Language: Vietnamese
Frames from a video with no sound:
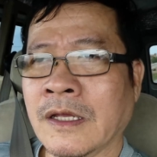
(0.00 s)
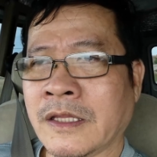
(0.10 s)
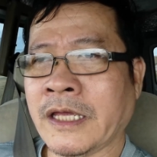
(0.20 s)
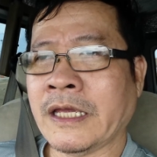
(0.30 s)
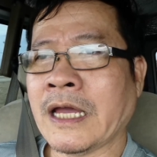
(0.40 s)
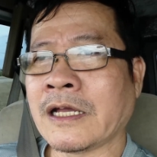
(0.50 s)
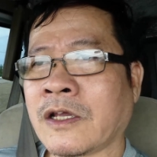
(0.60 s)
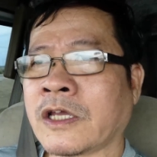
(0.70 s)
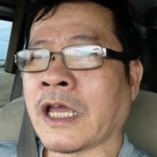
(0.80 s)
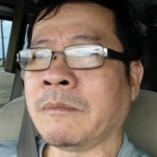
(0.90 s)
Thì
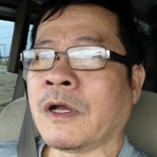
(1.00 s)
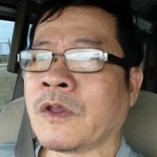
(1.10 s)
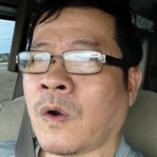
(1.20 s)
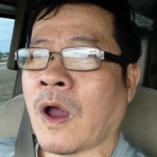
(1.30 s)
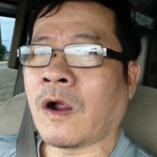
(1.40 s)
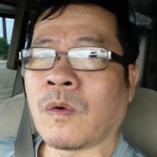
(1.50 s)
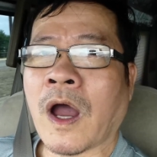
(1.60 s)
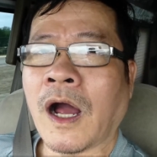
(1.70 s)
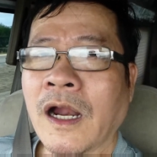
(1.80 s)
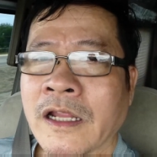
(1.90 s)
khi mà vô đậu
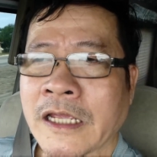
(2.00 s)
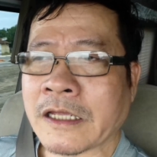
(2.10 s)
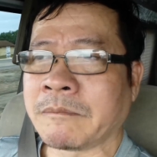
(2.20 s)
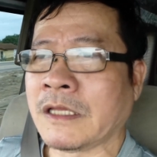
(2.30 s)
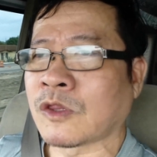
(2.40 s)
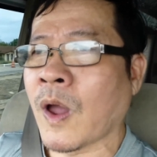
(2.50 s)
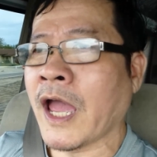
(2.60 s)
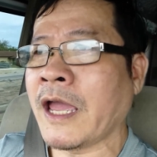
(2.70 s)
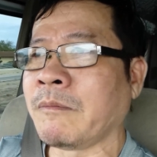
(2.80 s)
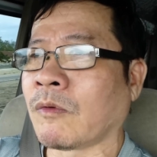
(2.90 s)
đó thì mình
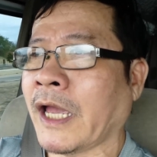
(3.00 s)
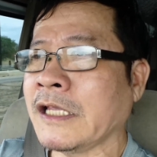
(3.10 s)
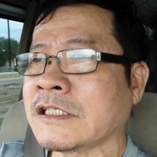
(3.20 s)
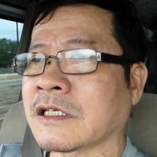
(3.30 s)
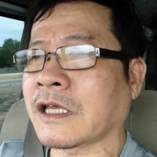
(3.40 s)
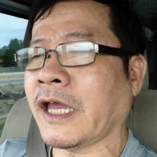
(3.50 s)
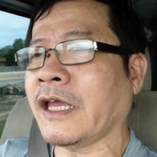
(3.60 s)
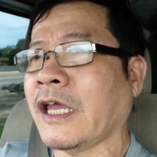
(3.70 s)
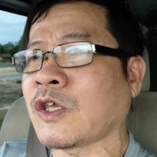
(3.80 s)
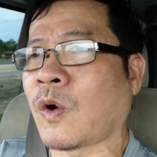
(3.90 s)
thuê một cái
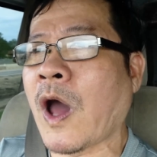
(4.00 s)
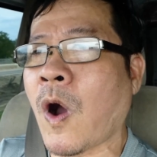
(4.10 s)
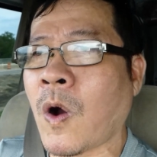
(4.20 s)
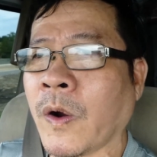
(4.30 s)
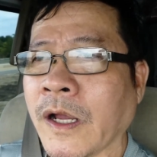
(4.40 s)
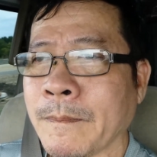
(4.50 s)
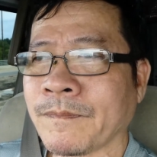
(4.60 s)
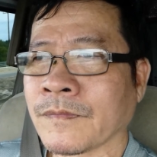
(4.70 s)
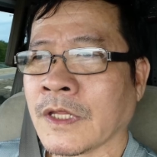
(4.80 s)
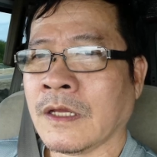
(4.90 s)
chỗ đậu đó.
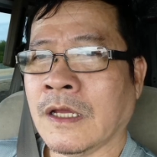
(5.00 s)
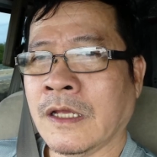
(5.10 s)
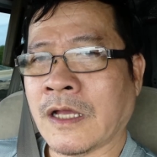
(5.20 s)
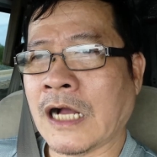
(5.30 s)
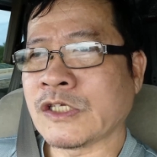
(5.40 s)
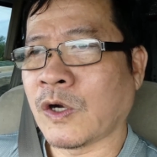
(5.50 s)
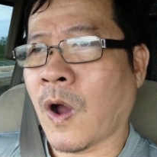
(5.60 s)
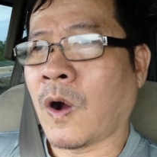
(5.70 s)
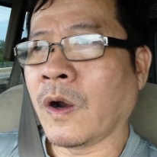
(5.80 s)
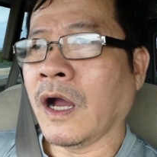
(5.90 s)
Ở chỗ
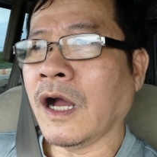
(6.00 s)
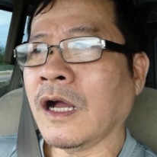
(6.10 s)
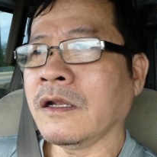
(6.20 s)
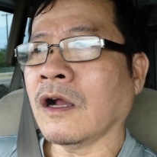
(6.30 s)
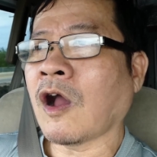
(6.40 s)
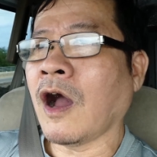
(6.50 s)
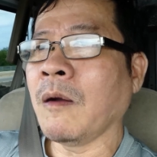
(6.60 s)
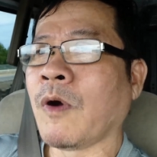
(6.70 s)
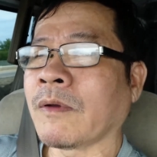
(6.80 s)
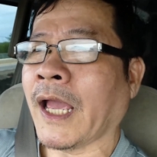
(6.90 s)
đậu đó nó có
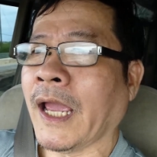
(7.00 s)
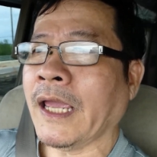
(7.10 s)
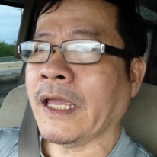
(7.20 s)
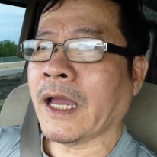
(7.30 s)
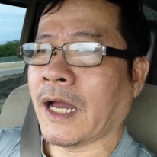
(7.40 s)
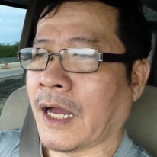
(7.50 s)
một cái